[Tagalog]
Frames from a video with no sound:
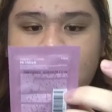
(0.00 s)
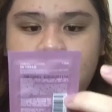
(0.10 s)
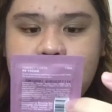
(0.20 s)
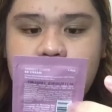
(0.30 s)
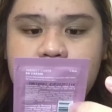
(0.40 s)

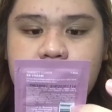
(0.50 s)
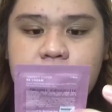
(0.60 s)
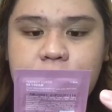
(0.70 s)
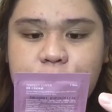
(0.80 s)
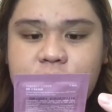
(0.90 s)
BB
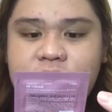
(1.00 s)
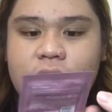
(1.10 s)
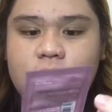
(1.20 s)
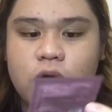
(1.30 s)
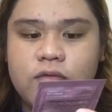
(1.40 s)

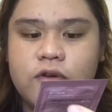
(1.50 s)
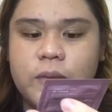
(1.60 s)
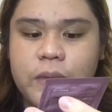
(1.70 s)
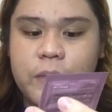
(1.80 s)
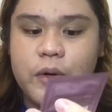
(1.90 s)
Perfect
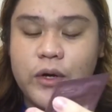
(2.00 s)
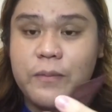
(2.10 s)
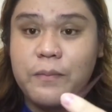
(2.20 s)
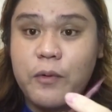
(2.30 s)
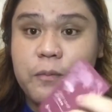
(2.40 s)
Cover BB
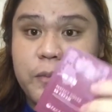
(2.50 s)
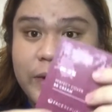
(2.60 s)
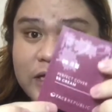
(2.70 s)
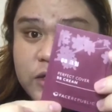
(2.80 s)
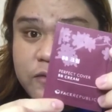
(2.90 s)
Cream from
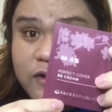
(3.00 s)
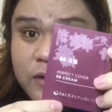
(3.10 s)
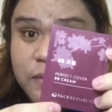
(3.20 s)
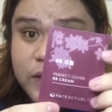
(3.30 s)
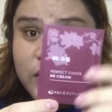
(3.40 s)
Face
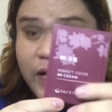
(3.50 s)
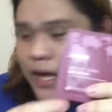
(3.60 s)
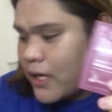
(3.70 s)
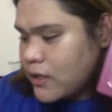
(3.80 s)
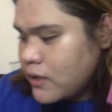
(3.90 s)
Republic.
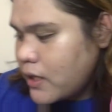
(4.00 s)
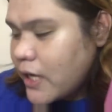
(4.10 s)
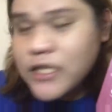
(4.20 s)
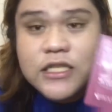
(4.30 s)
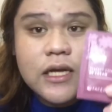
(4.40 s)
Ayan.
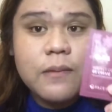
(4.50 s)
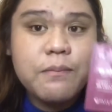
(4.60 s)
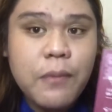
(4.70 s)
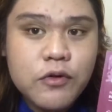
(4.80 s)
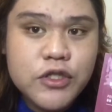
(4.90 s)
Galing siya sa
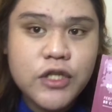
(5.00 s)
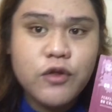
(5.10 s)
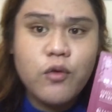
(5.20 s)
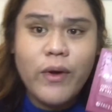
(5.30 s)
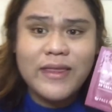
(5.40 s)
pouch na
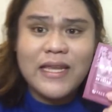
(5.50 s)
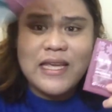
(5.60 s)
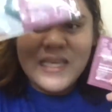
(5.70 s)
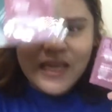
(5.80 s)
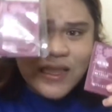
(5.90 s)
to yung
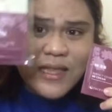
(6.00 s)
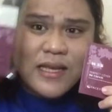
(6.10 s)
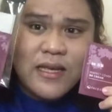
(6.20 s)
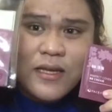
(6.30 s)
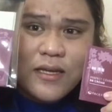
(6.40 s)
whitening kit.
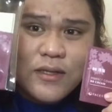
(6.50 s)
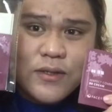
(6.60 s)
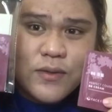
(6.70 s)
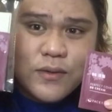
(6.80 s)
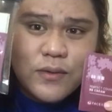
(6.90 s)

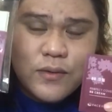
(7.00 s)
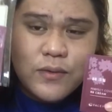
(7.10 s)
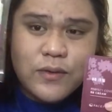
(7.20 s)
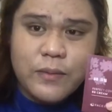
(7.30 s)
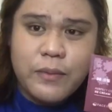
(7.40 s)
So,
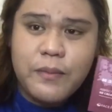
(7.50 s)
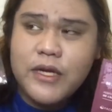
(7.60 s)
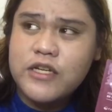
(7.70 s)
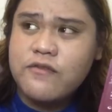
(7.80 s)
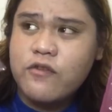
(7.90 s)

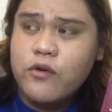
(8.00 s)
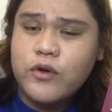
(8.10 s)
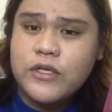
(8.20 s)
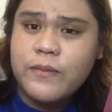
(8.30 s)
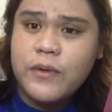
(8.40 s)
nabibili siya for
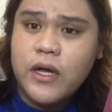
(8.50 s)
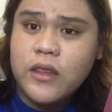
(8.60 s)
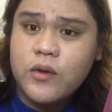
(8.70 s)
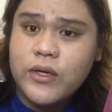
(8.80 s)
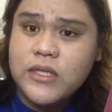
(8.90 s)

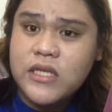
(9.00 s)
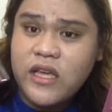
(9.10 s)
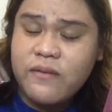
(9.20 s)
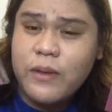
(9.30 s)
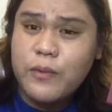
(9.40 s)
707
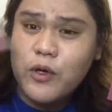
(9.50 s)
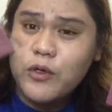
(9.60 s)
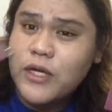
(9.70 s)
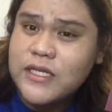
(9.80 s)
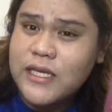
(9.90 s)

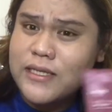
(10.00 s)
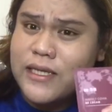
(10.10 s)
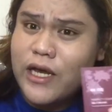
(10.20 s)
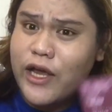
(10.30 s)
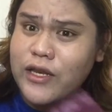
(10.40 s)
pero nakasira
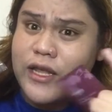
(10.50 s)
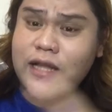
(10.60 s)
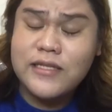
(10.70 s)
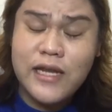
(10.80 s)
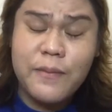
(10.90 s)
sila ngayon
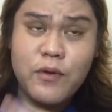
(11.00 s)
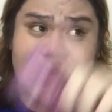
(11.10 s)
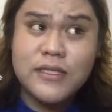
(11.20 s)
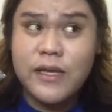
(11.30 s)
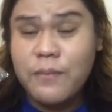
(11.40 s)
dahil sinabi ko
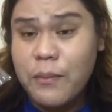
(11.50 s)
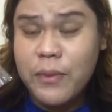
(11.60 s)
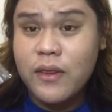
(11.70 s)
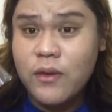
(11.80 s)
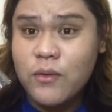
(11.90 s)
na sa ibang
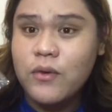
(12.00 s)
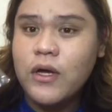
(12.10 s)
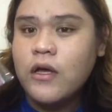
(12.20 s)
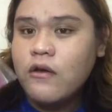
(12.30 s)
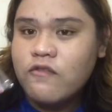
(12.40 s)
video
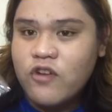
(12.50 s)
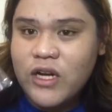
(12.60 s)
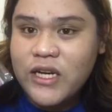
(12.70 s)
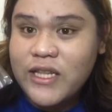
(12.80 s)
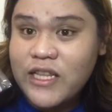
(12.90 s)

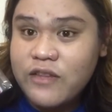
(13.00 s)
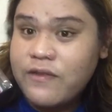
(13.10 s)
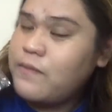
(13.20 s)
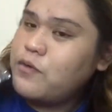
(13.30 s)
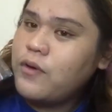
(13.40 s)

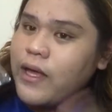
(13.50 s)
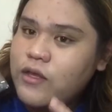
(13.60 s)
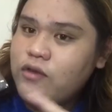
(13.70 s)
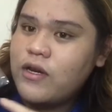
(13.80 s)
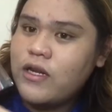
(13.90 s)
495 so
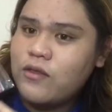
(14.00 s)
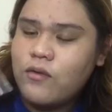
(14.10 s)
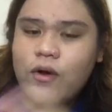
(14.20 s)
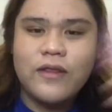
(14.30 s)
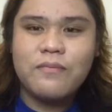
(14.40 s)
get nyo na
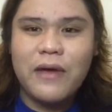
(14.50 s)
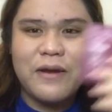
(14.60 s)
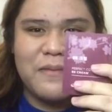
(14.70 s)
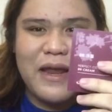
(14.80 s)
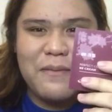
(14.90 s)
nito at para
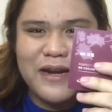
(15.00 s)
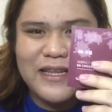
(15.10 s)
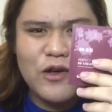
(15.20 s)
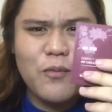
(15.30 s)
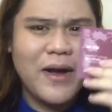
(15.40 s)
malaman
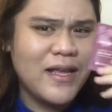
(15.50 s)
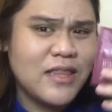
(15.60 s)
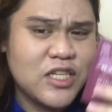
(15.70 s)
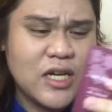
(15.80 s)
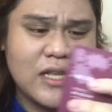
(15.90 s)
natin kung
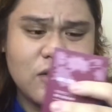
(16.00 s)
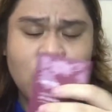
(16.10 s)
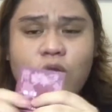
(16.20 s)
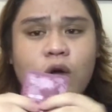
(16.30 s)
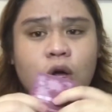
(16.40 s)
maganda siya at
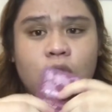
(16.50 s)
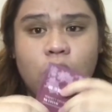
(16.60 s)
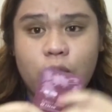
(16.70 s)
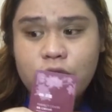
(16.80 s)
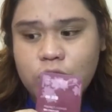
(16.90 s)
kung
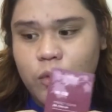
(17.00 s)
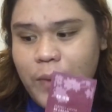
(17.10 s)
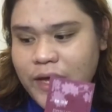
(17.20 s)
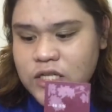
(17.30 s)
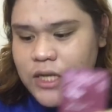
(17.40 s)
worth to
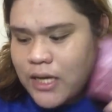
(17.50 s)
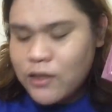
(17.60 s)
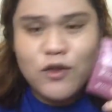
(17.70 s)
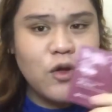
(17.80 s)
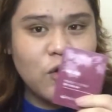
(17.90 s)
buy siya
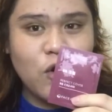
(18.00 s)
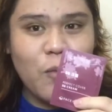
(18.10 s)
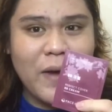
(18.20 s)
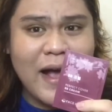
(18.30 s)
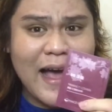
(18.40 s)
at
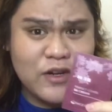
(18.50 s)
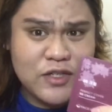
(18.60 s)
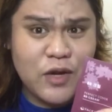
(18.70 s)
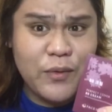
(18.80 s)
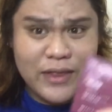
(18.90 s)
kung magkano
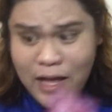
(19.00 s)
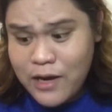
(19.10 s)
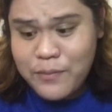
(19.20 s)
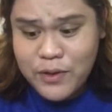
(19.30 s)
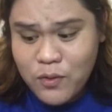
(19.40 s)
siya wait
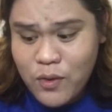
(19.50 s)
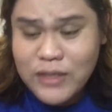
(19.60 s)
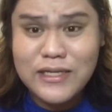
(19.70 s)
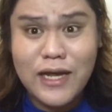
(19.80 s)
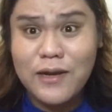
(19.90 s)
alamin ko
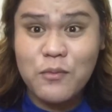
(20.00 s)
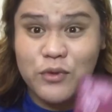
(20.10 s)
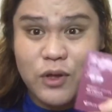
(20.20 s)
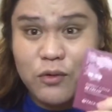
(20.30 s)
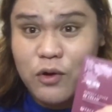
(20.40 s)
kasi
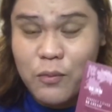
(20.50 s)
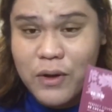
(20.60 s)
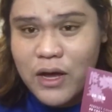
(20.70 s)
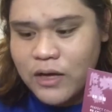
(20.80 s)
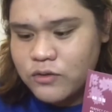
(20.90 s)
nakalimutan ko na kung
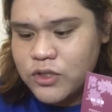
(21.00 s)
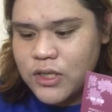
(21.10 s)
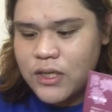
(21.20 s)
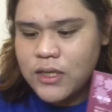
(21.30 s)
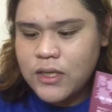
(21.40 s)
magkano
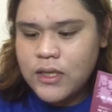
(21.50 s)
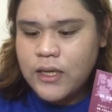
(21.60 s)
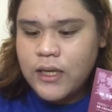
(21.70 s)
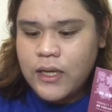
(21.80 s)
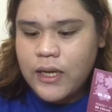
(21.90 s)
siya
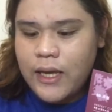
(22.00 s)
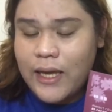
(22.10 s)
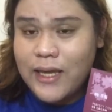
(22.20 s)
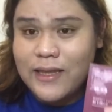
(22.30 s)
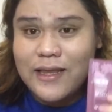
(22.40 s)

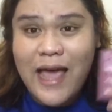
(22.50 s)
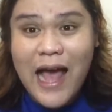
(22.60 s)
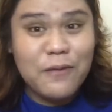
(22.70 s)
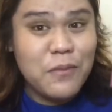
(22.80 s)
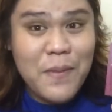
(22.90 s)
and
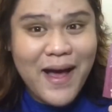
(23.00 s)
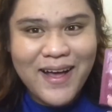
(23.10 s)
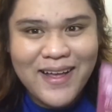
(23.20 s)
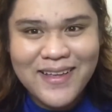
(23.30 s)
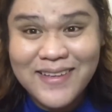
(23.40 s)
I'll be back
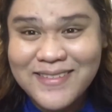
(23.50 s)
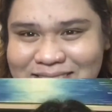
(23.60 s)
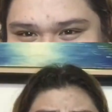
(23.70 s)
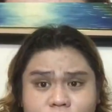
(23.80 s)
nakuha ko